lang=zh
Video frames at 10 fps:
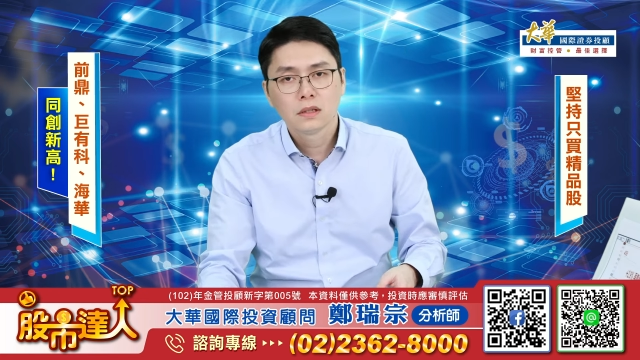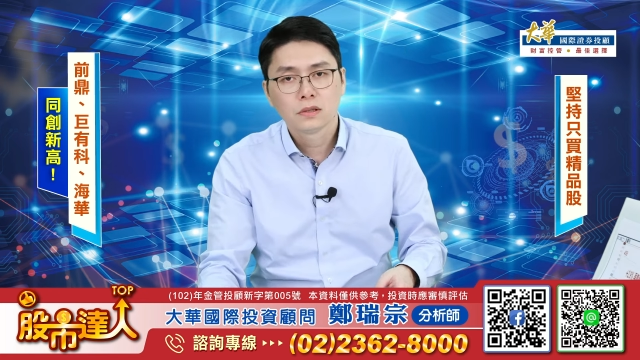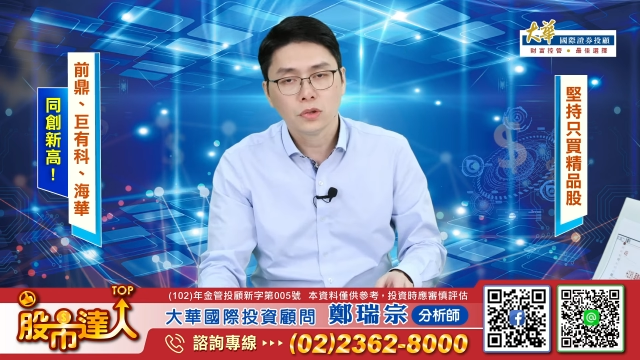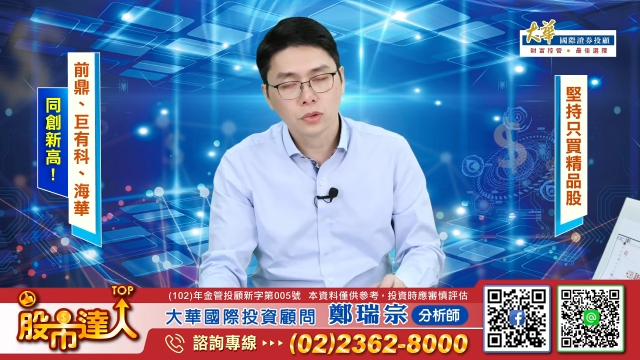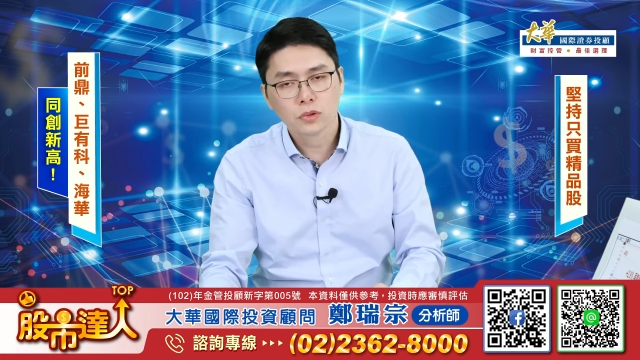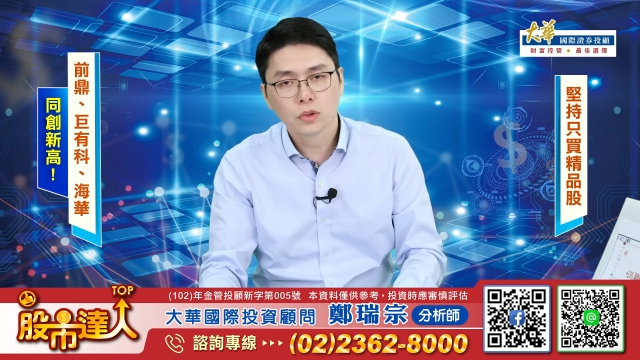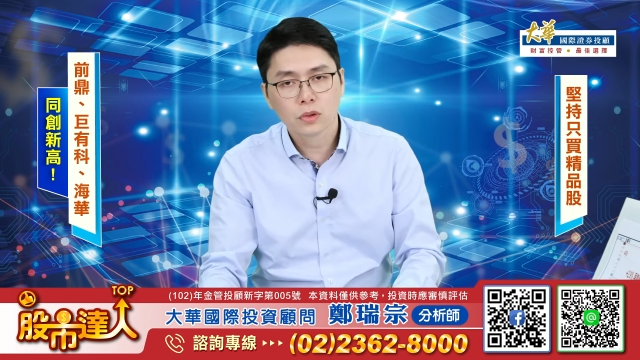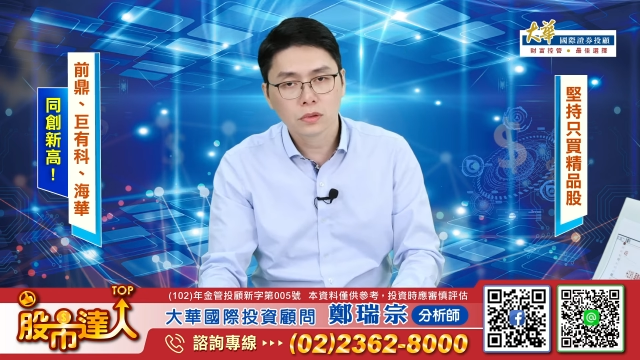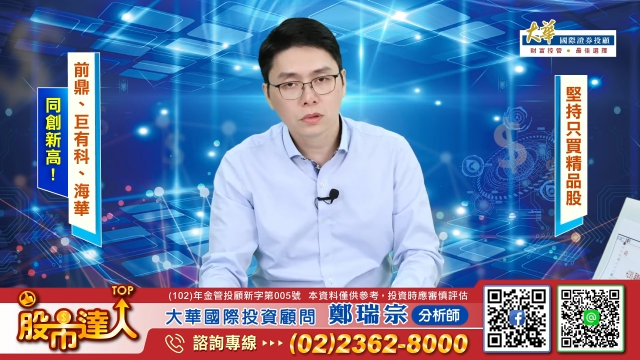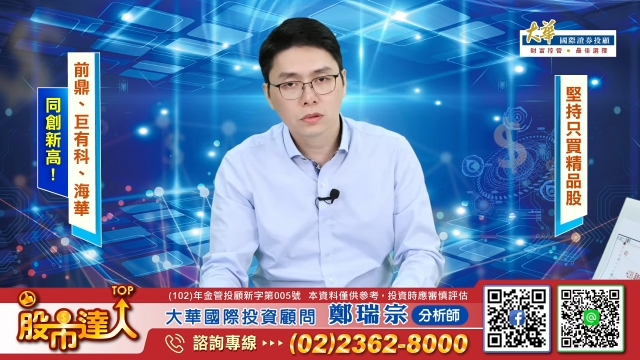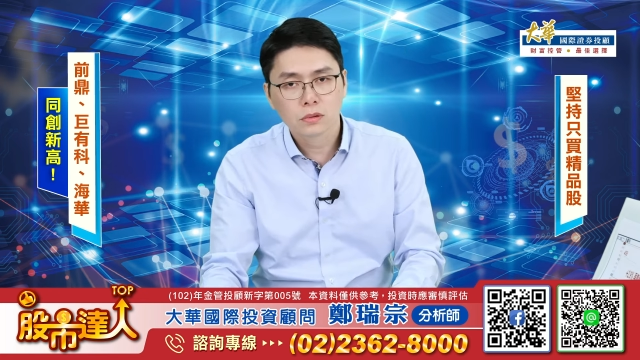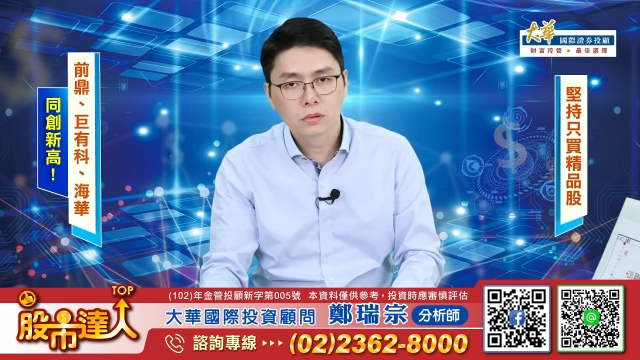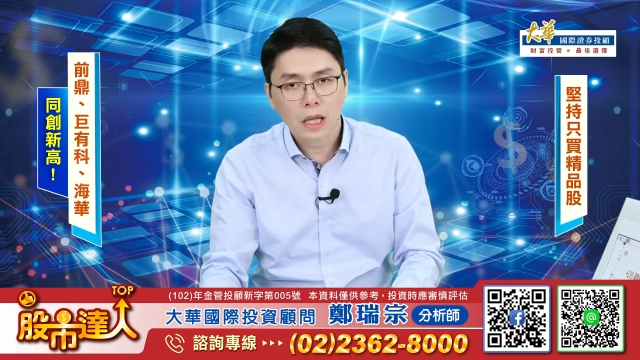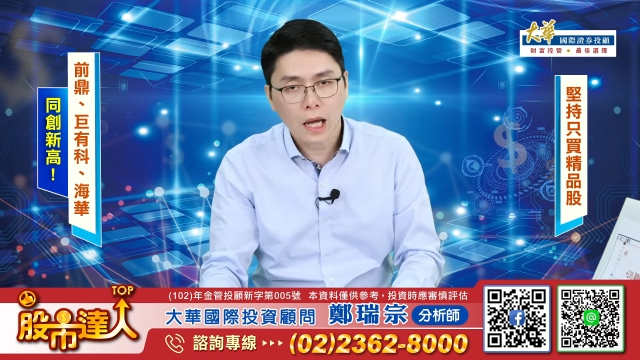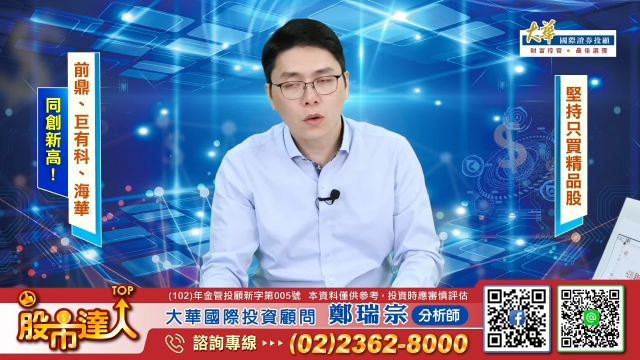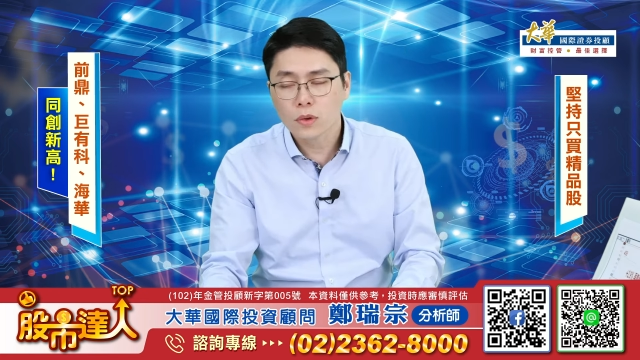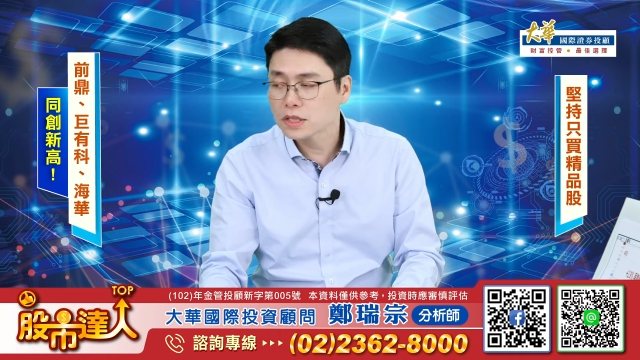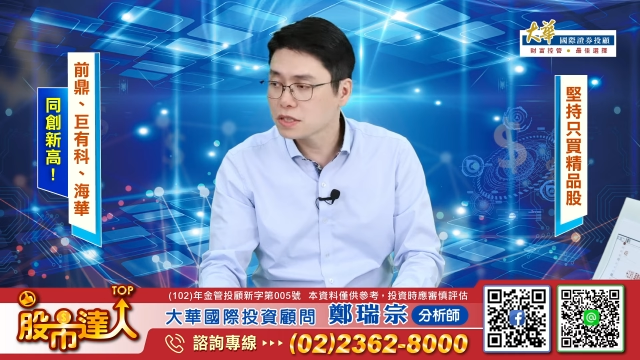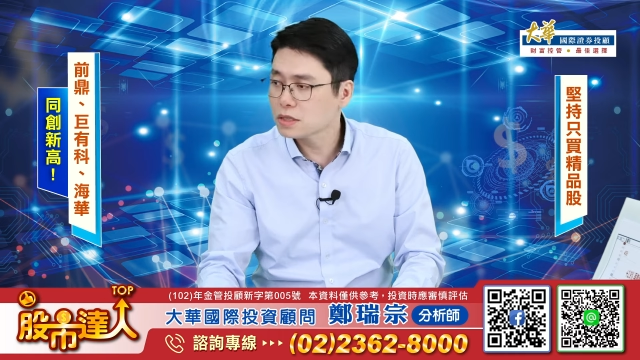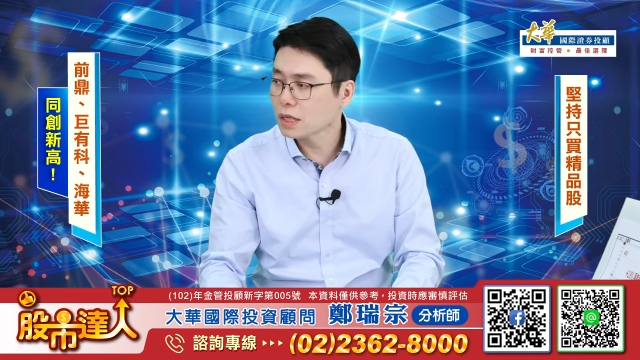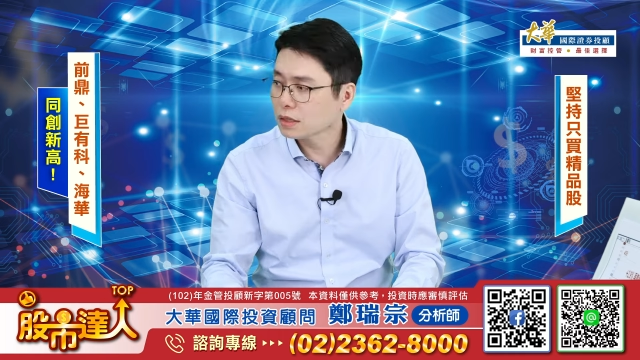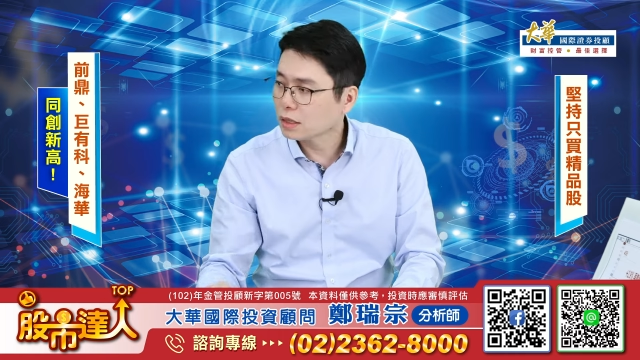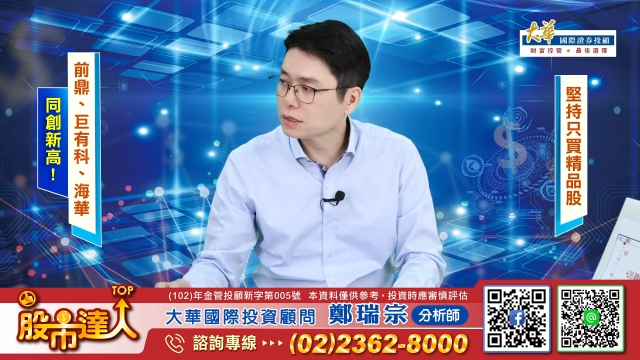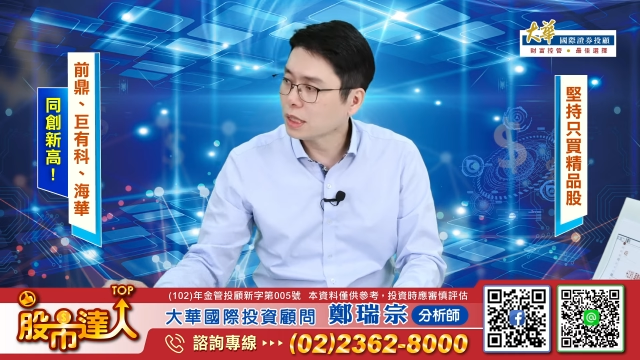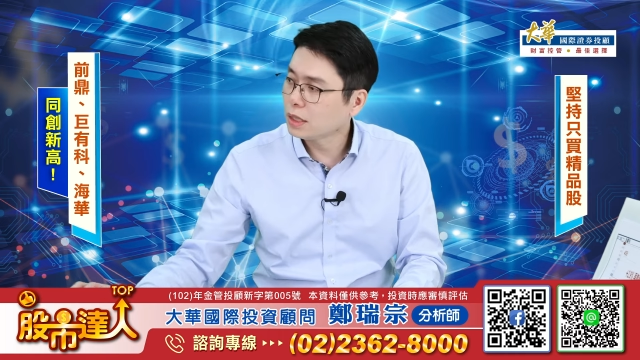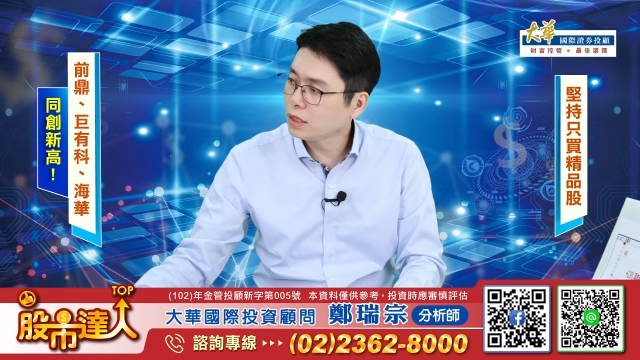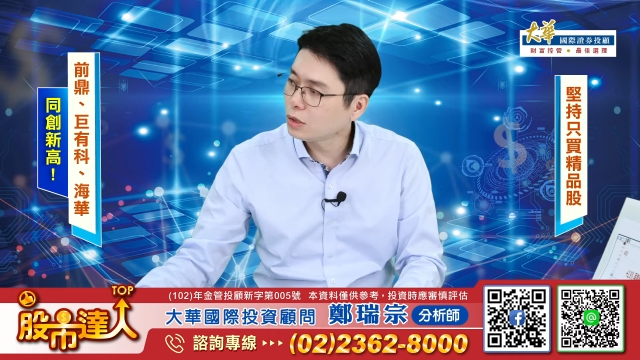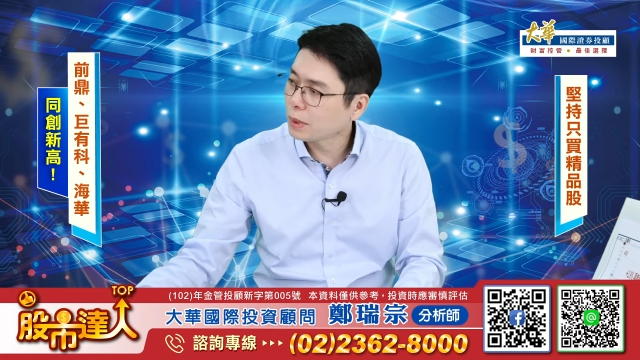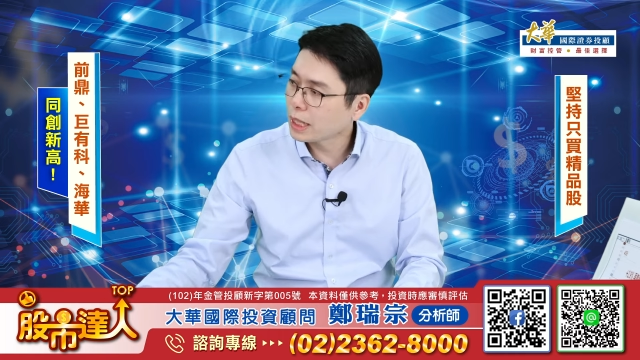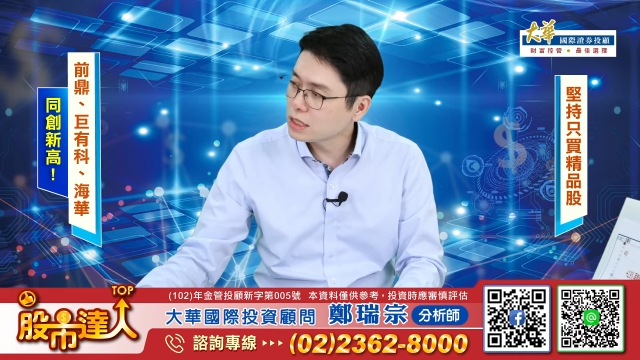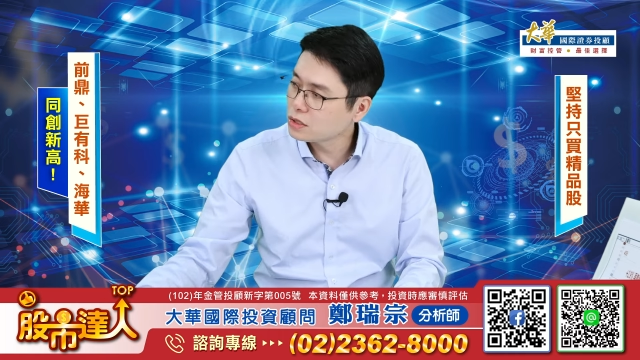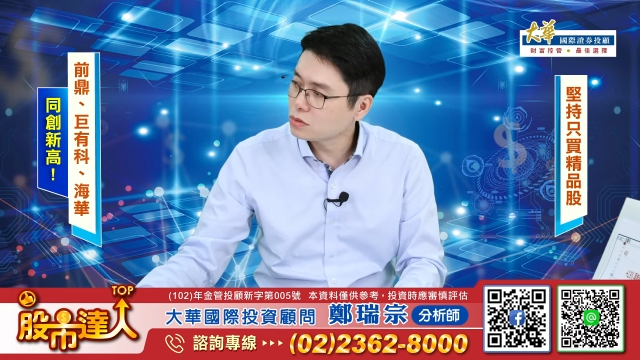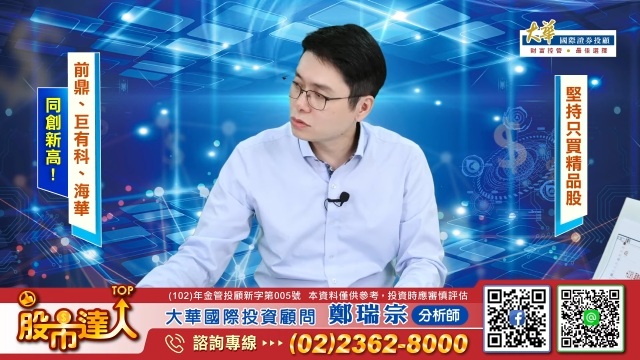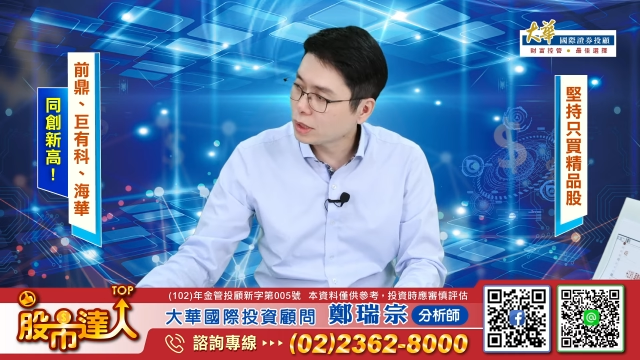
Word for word: 所以就说它会是要挑战六百一十五